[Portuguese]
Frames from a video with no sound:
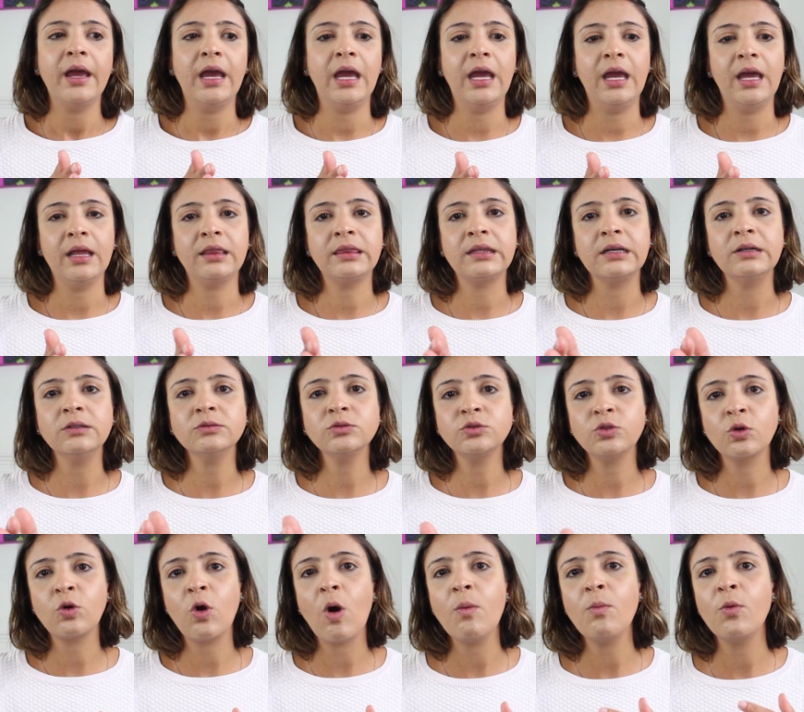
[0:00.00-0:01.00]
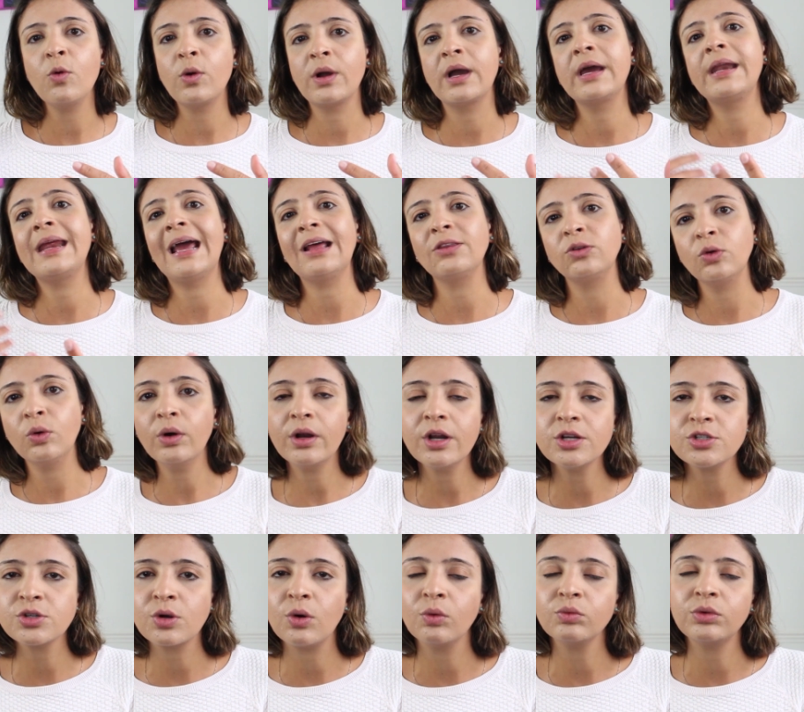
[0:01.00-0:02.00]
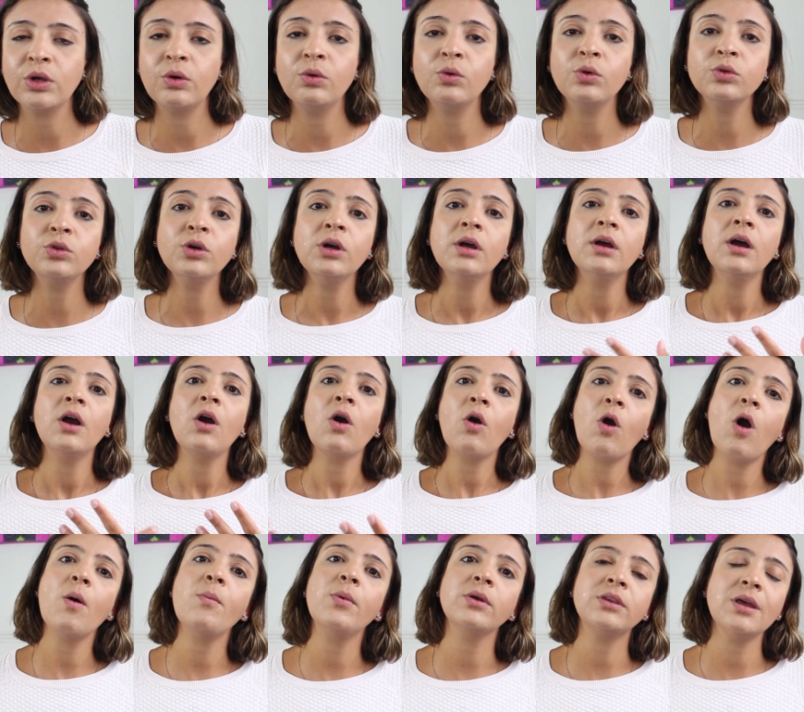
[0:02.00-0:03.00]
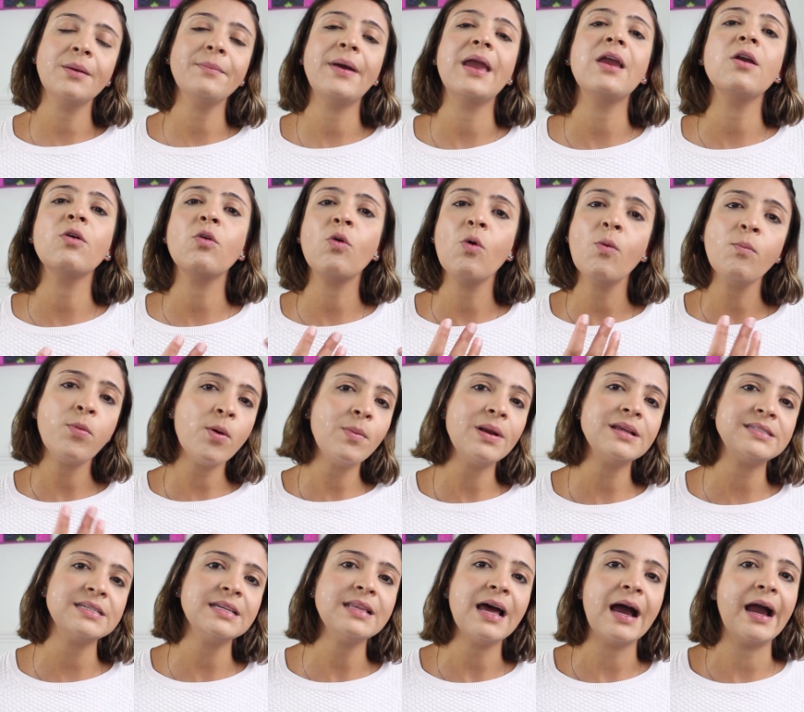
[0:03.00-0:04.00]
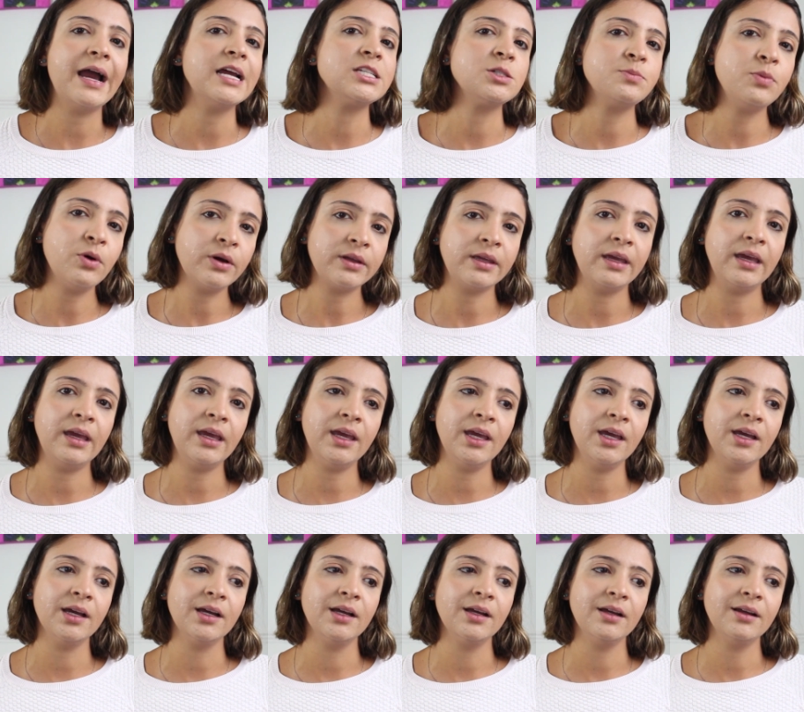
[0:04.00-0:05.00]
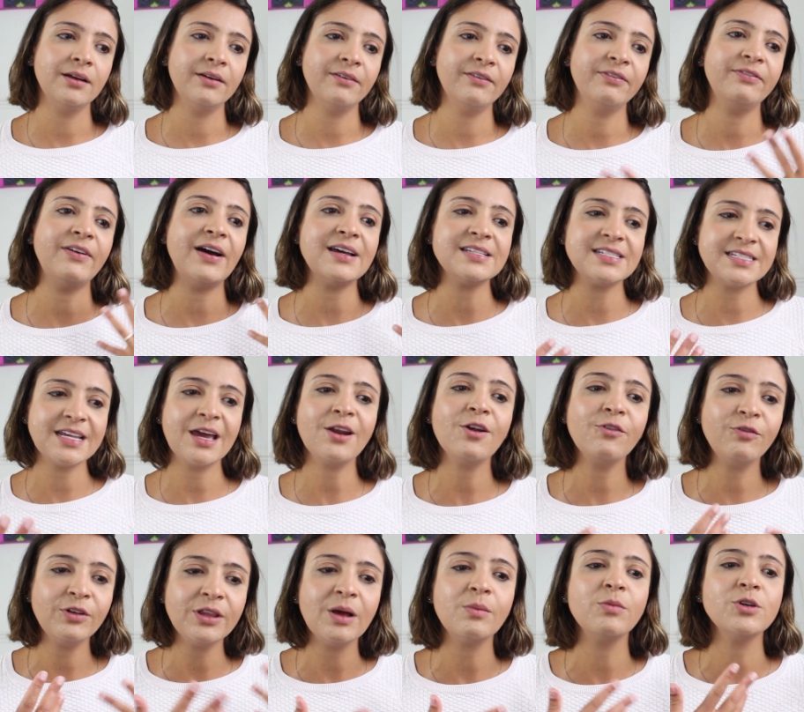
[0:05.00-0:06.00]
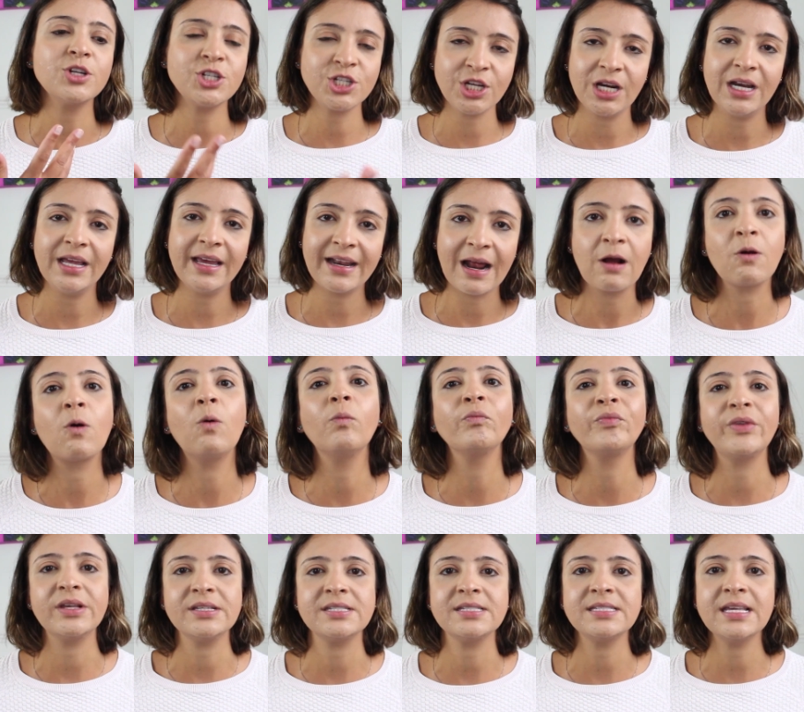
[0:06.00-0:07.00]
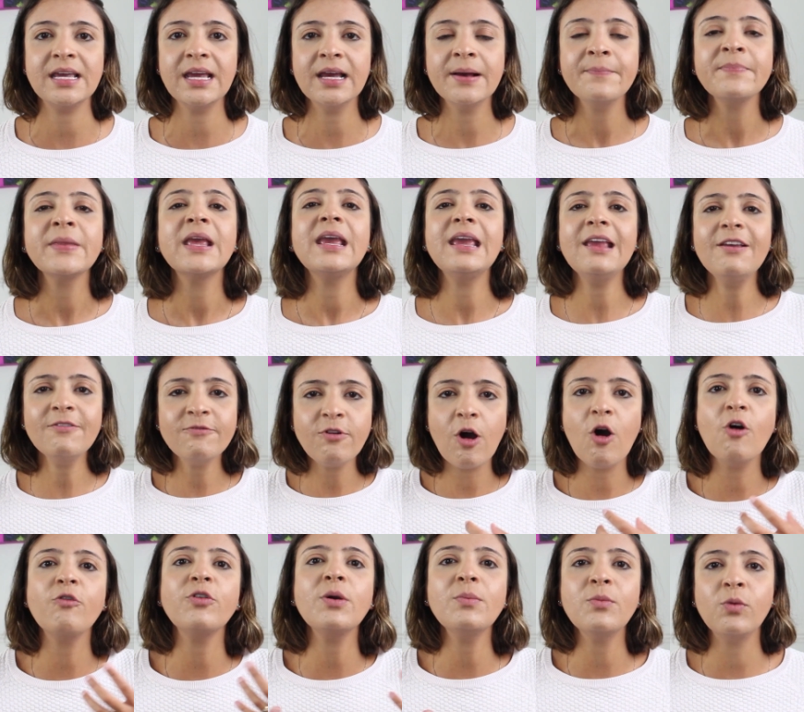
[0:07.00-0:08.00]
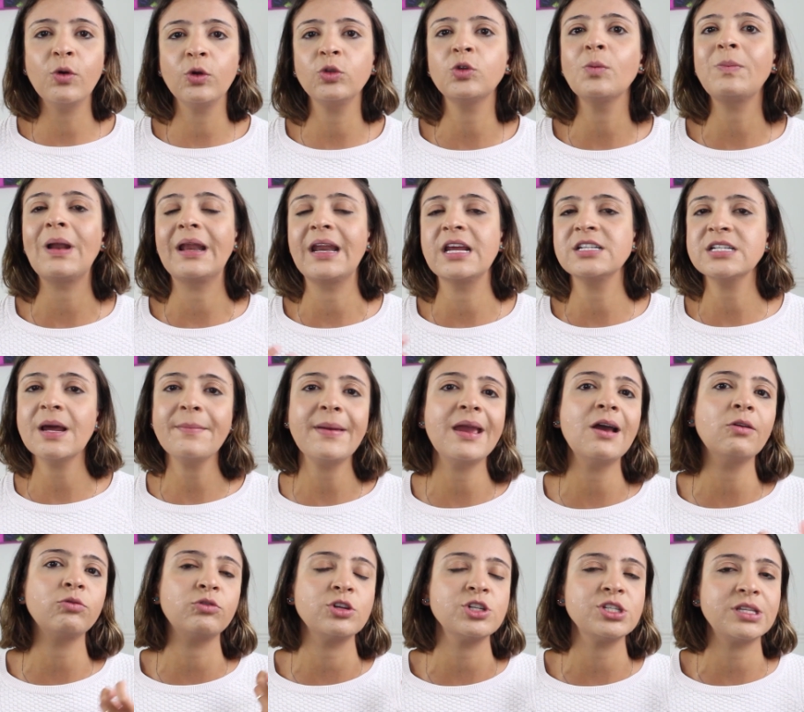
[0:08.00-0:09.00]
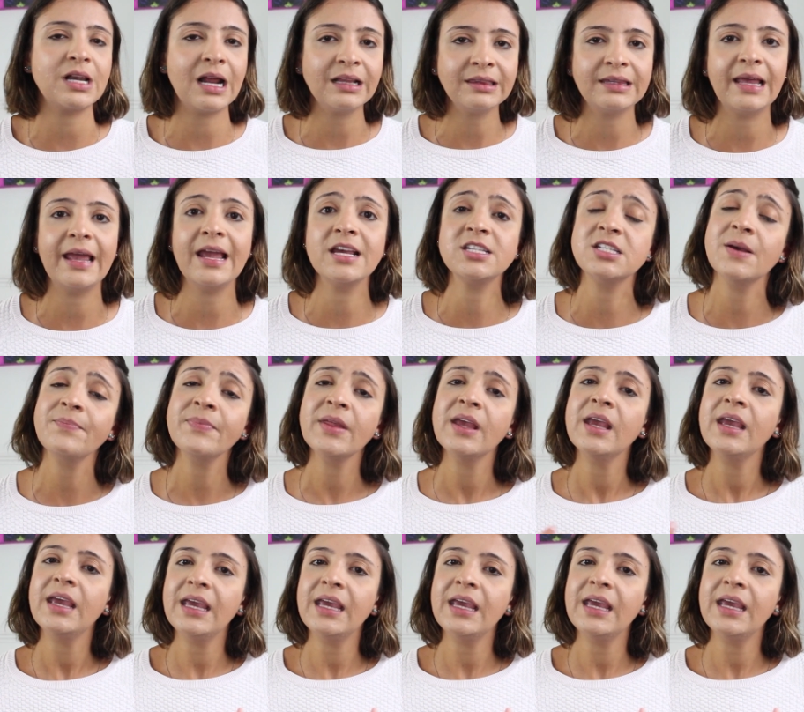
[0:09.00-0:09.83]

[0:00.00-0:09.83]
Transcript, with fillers: É, tanto como criadora de conteúdo, como também com publicidade, porque fazer o Vida Mochileira acontecer envolve muito planejamento, estratégia